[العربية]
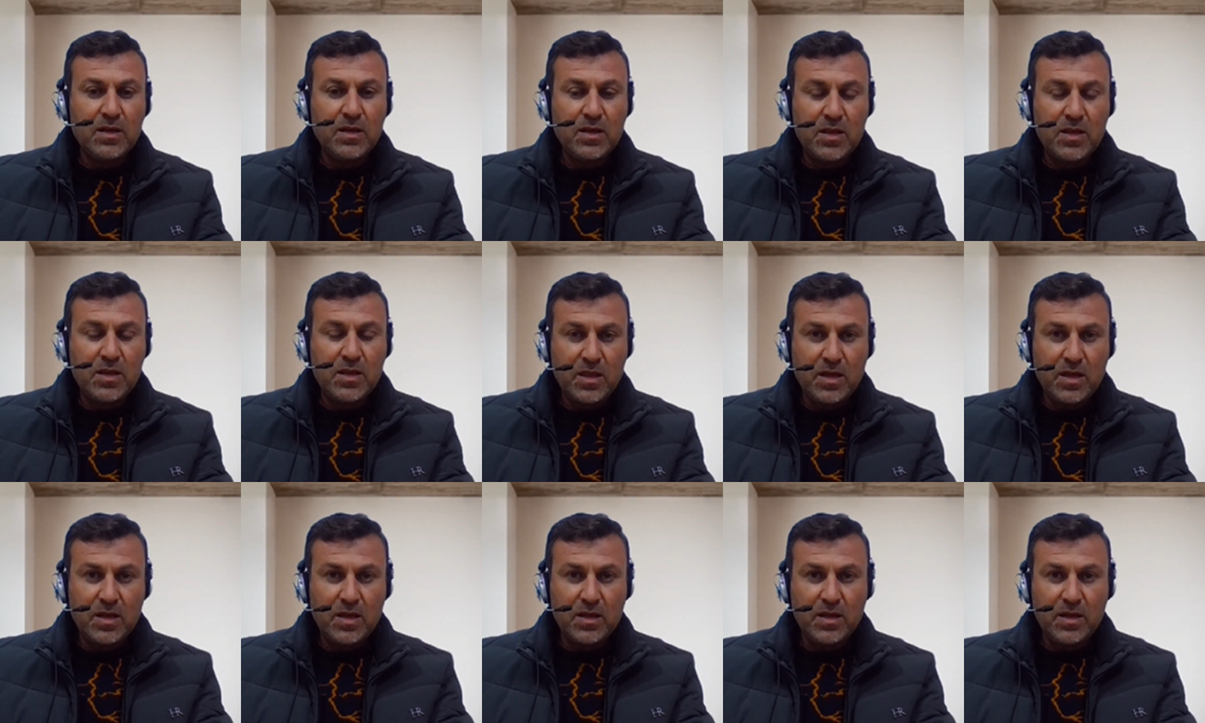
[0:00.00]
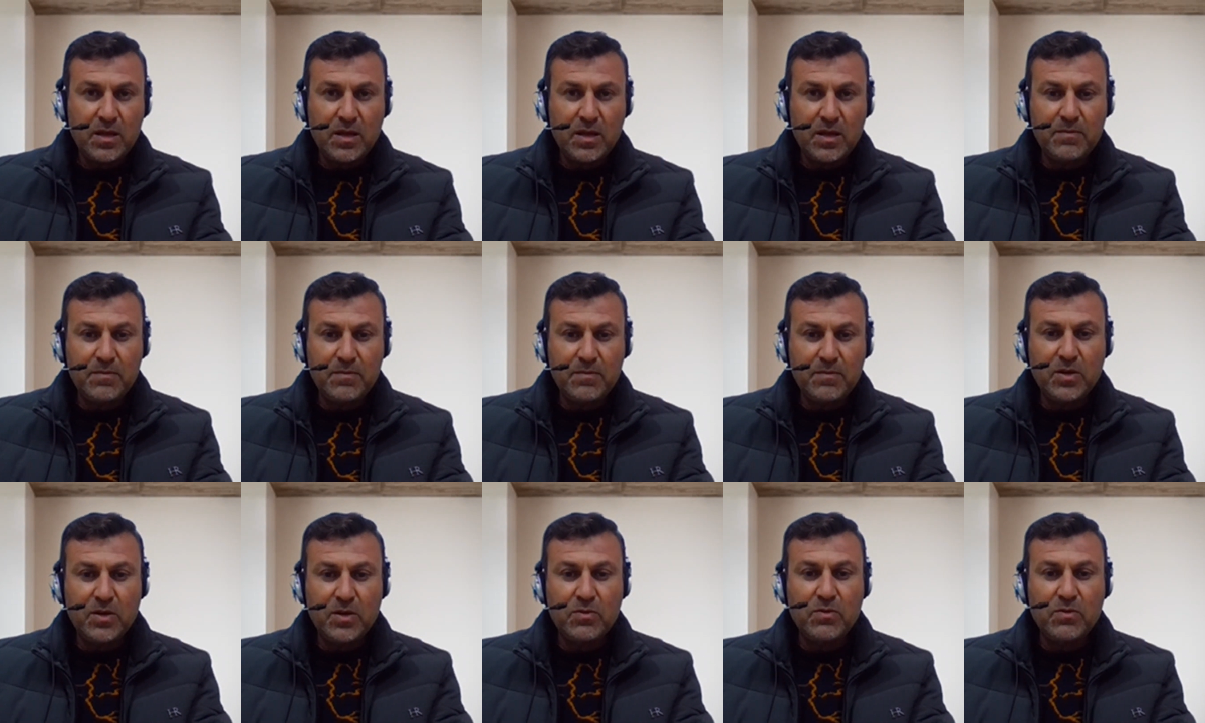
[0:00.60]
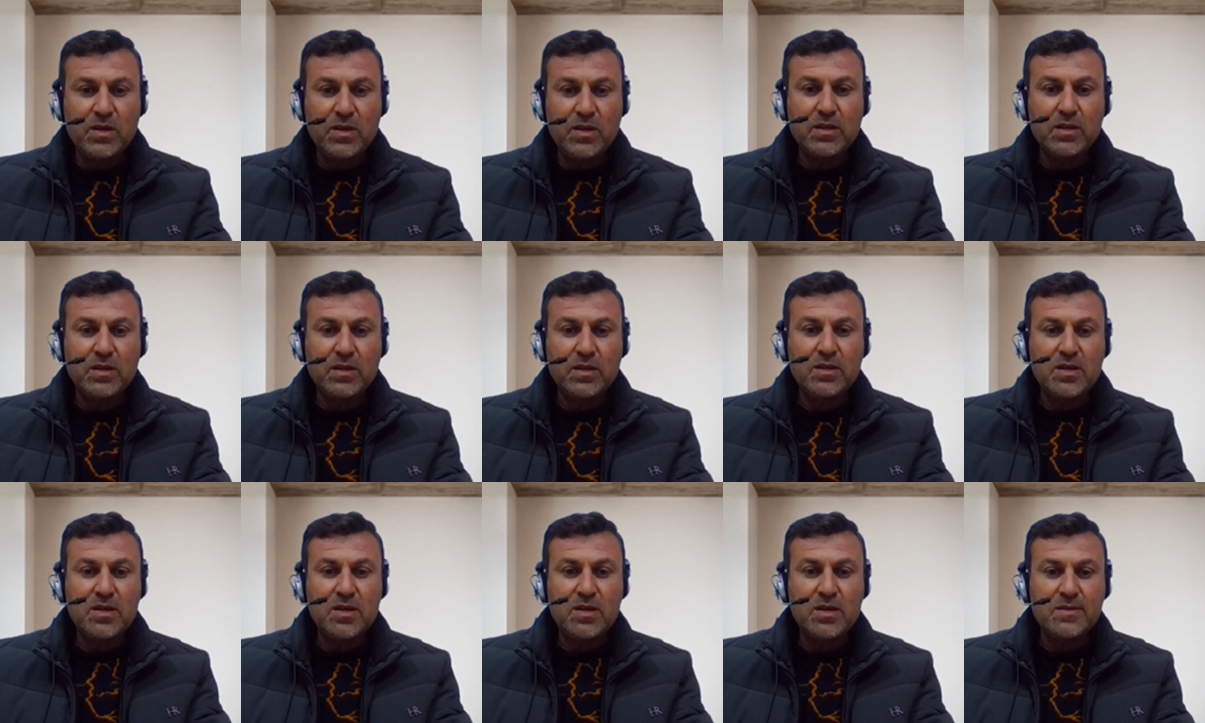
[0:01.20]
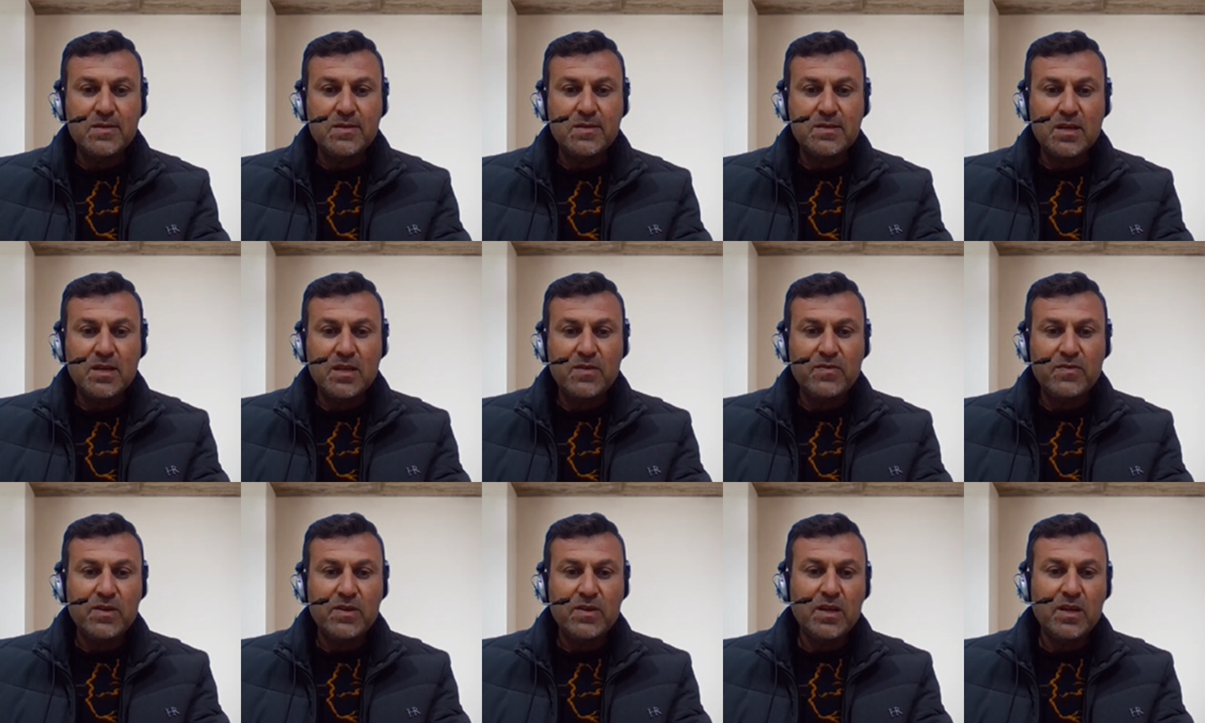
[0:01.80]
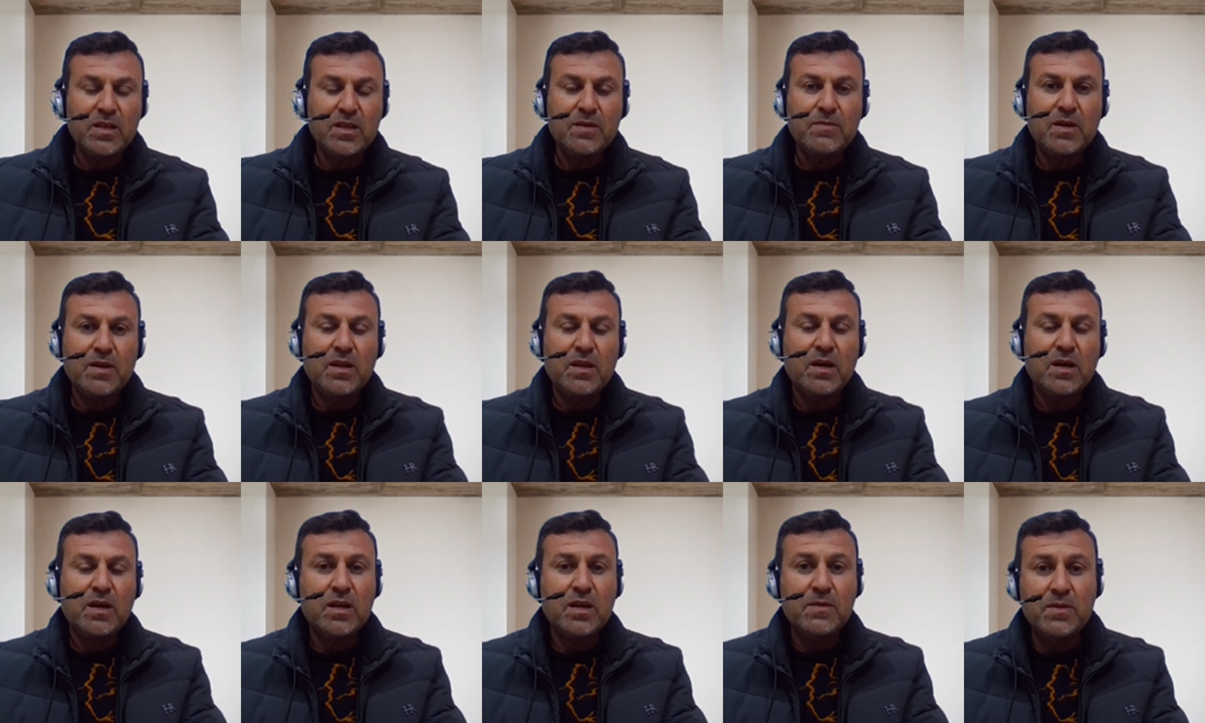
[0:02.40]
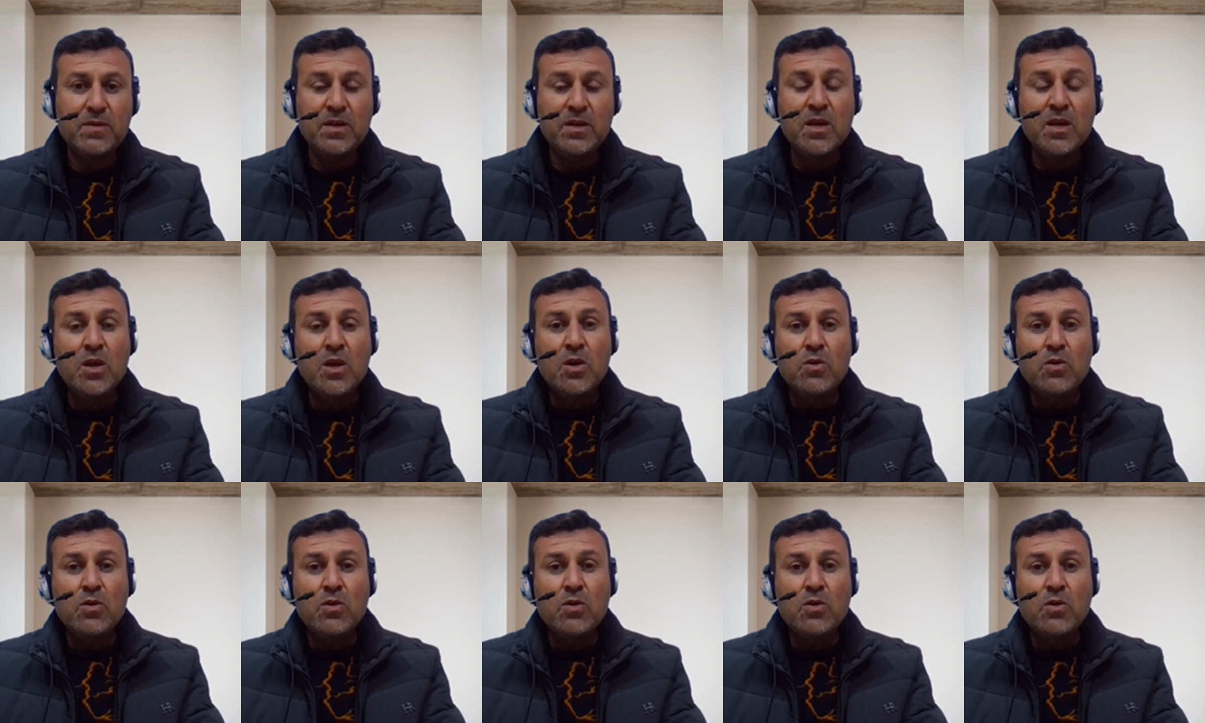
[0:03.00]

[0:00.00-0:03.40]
الثانية بعنوان التجار الإنساني في الأدب العربي